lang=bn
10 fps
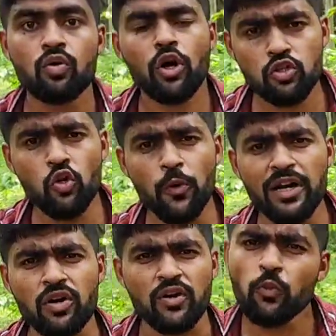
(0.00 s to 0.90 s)
কত
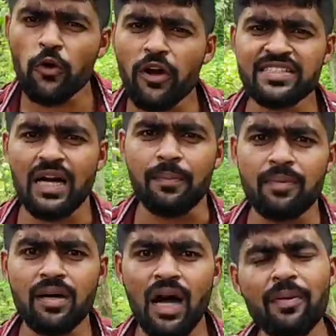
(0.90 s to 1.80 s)
উপকার করে উপকারী সাপ
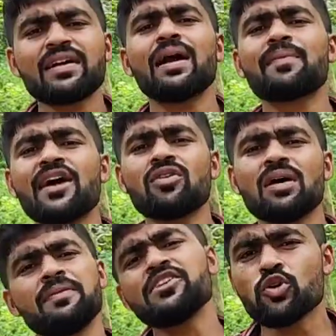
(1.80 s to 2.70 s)
আবার কামড়ায়ও
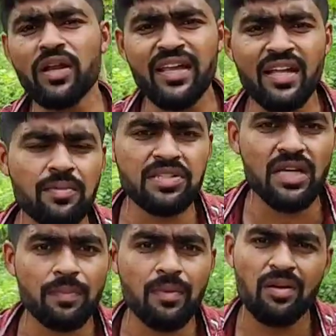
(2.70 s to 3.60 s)
না বিষও নেই নির্বিষ
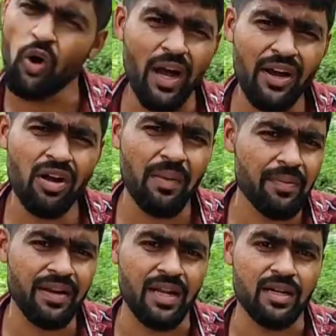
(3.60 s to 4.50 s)
সাপ অকারণে
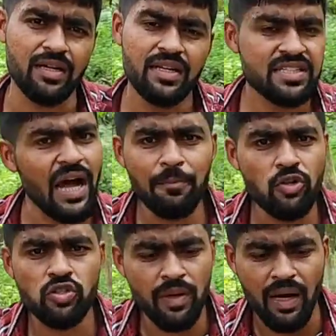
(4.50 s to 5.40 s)
মারবেন না সাপ
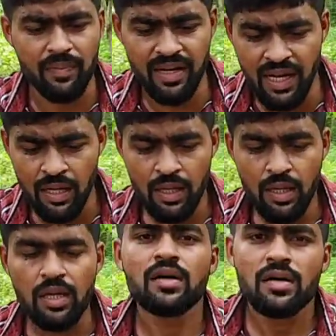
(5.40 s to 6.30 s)
কোনো সময় মারবেন না
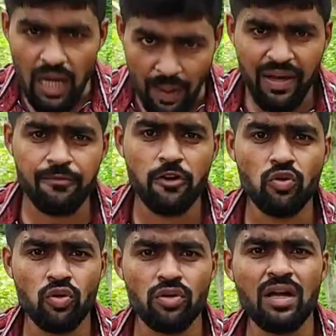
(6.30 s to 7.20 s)
আমাকে ফোন
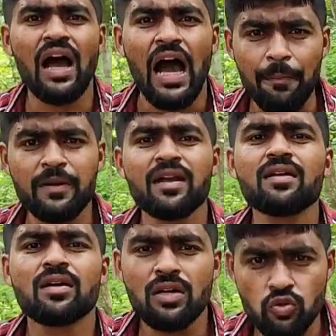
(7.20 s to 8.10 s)
করুন আপনার
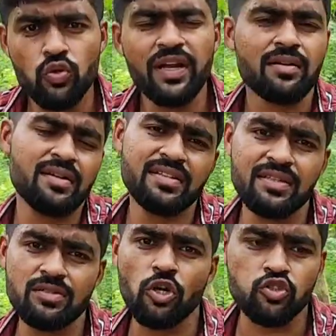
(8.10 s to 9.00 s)
দূরের
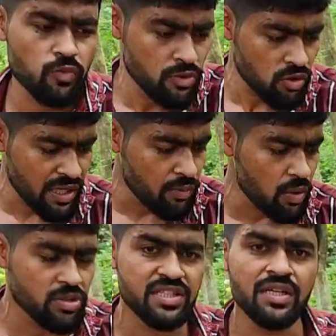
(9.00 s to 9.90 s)
দর্শক বন্ধুদেরকে
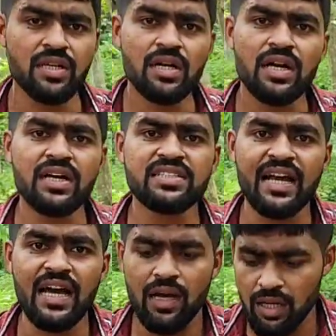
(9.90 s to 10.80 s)
বলবো যে
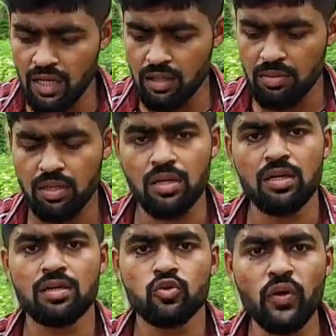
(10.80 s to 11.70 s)
যারা
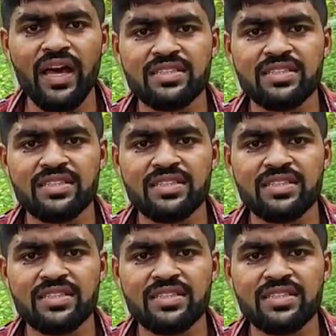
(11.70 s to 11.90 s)
দূরে